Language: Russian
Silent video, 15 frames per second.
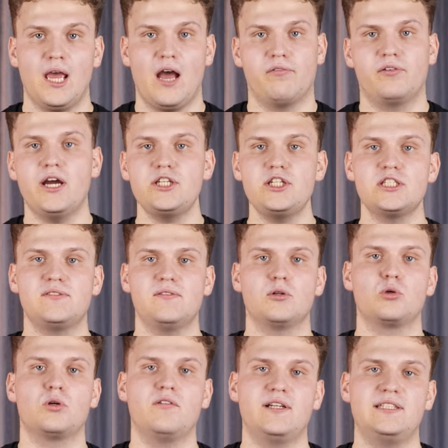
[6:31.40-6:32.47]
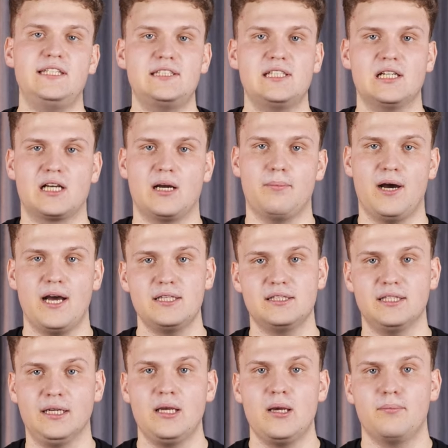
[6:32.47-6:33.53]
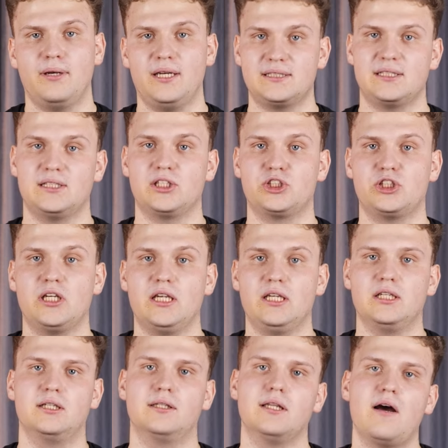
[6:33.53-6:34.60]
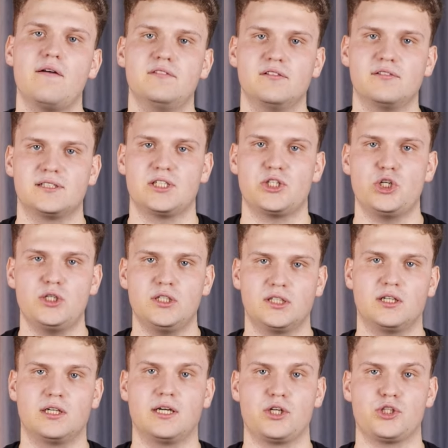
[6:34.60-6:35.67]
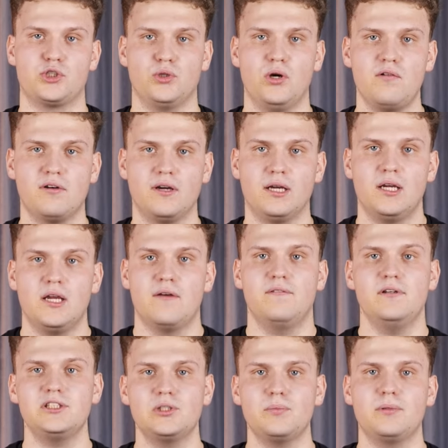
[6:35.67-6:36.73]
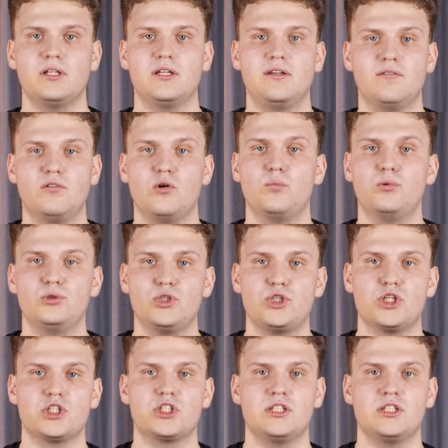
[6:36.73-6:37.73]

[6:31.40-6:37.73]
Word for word: А в качестве руководителя команды, пресс-атташе и главного защитника Корчнова выступила его будущая